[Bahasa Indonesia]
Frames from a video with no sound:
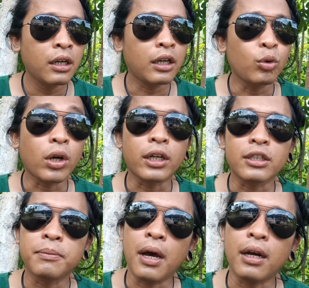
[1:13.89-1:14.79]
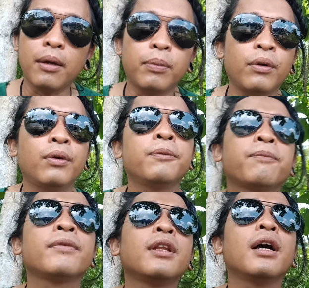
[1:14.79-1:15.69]
keluarga cemara bro
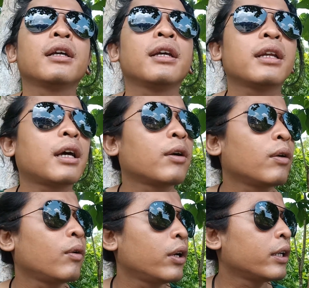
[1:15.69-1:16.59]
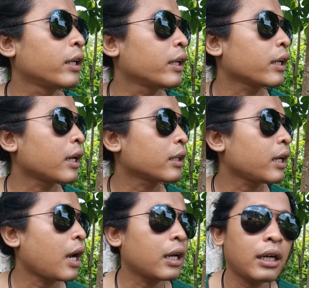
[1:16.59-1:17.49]
nah gue nang gone Dede ke
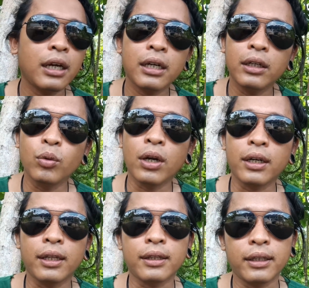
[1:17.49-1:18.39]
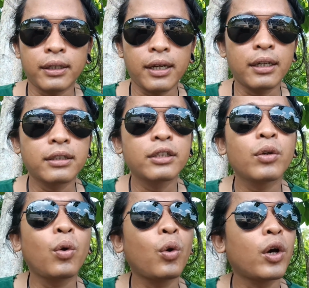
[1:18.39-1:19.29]
anak keluarga tetean sing
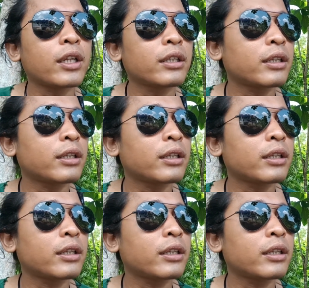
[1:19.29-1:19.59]
urung ngerti